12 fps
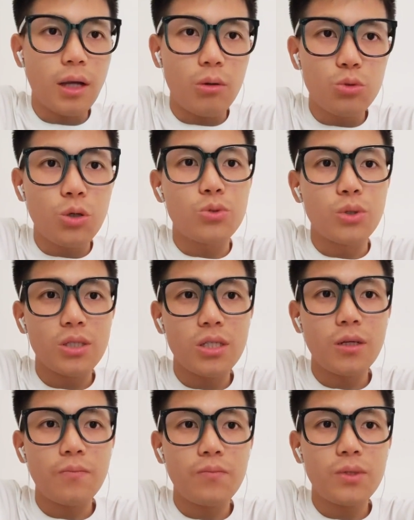到状元
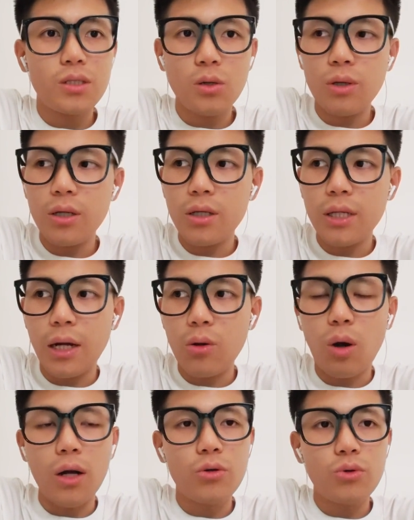签，这会让
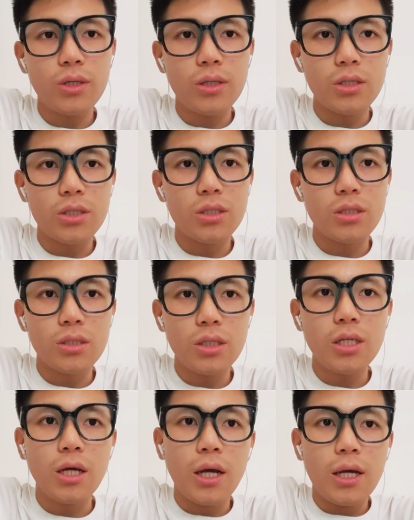广州队的实
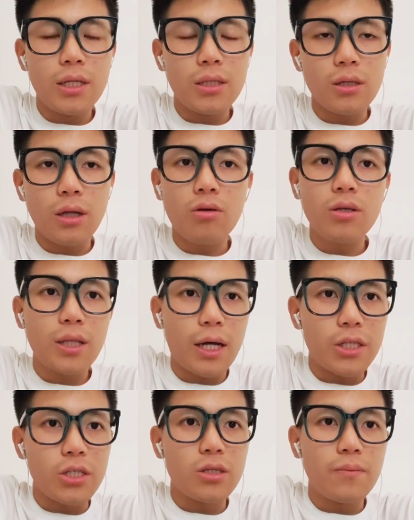力得到更大
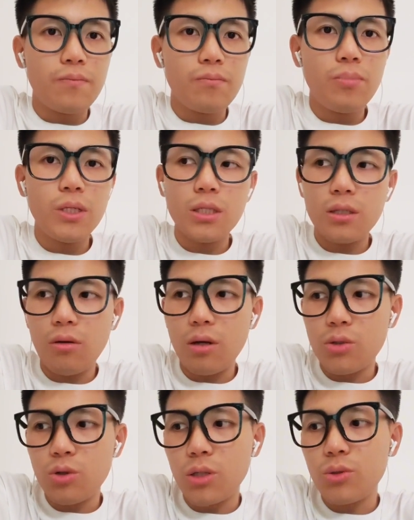提升。毕竟有
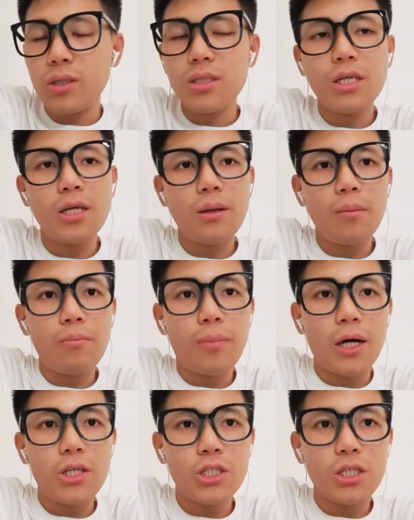了状元签，
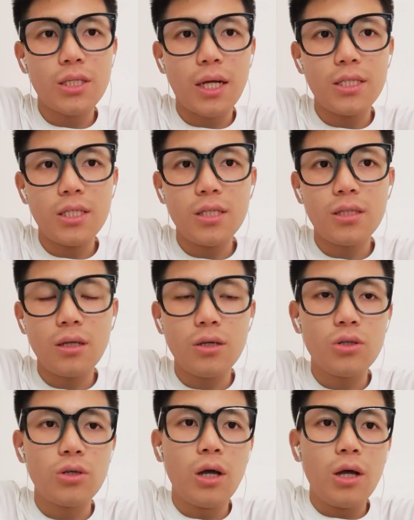把新赛季
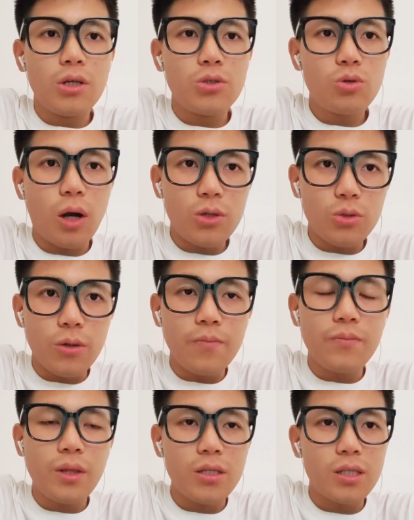的状元
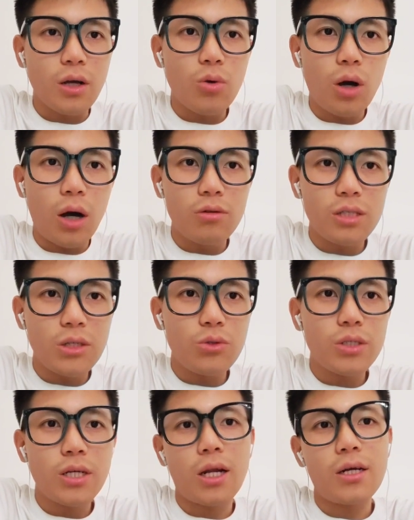陈国豪签
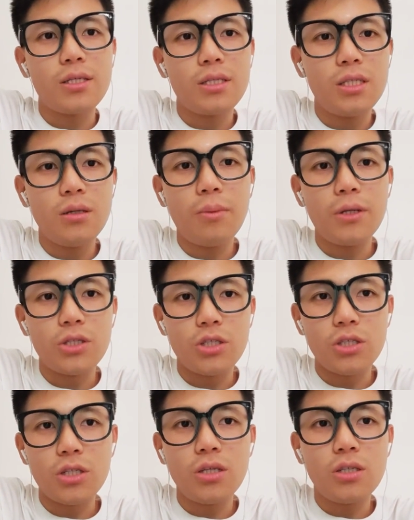约下来，基本
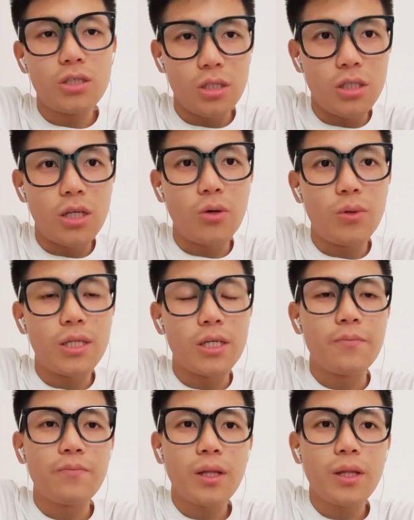只剩时间的问题。